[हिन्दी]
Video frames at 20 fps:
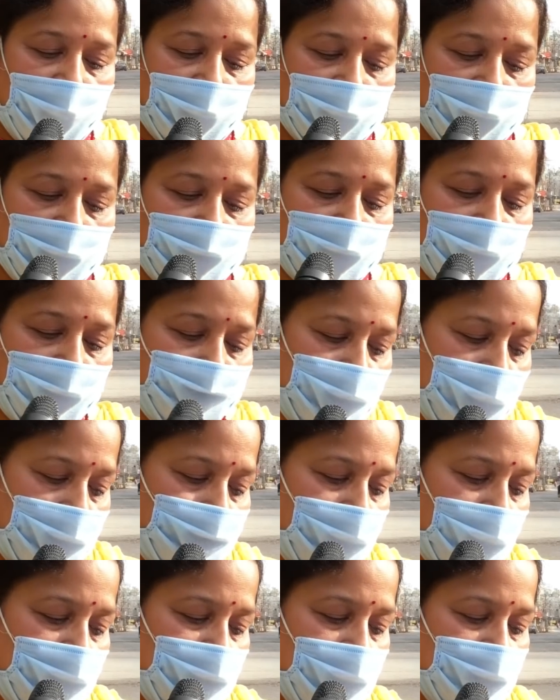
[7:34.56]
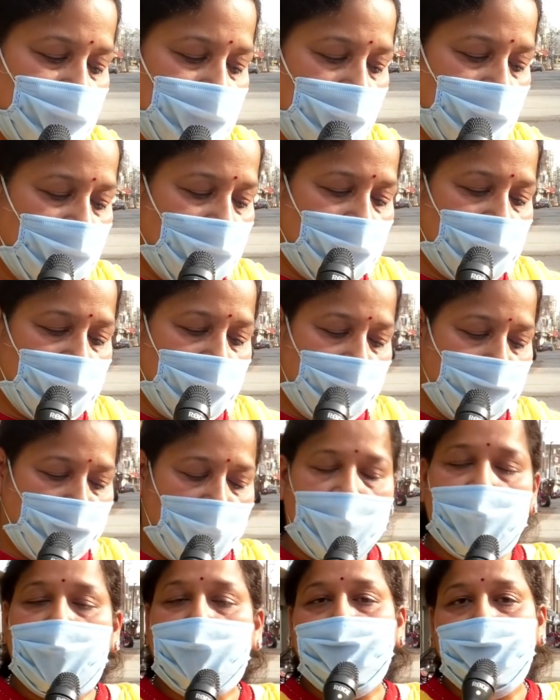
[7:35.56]
है कि जब जब किसी संकट ने
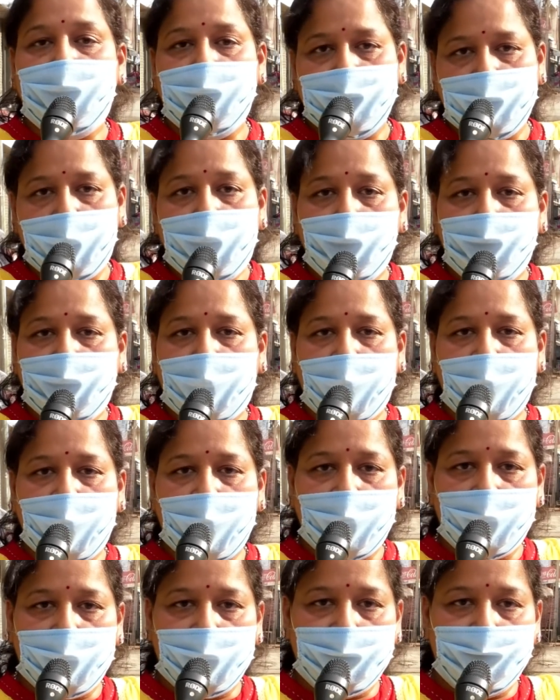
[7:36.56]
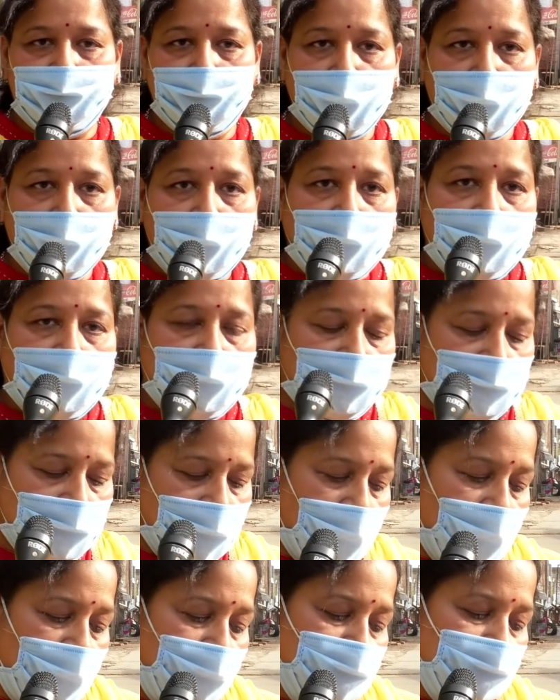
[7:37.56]
भारत में सिर उठाया है
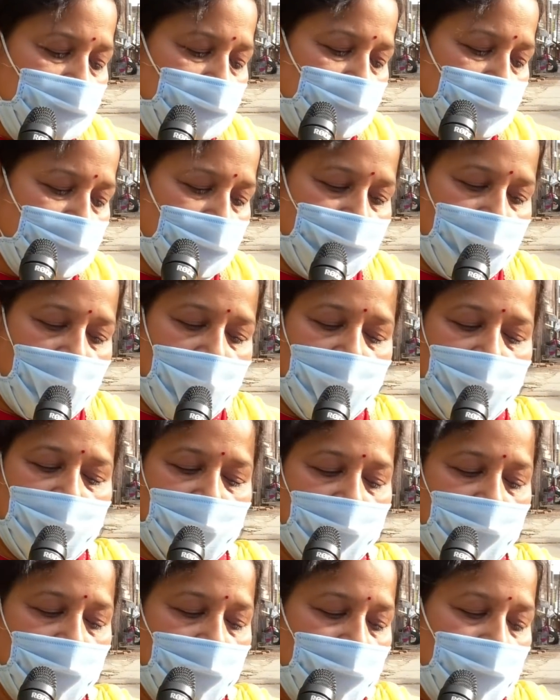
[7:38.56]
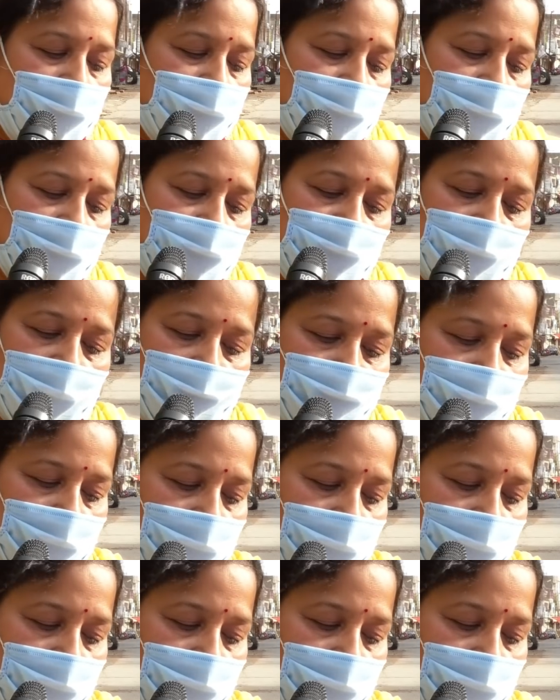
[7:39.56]
इतिहास गवाह है कि जब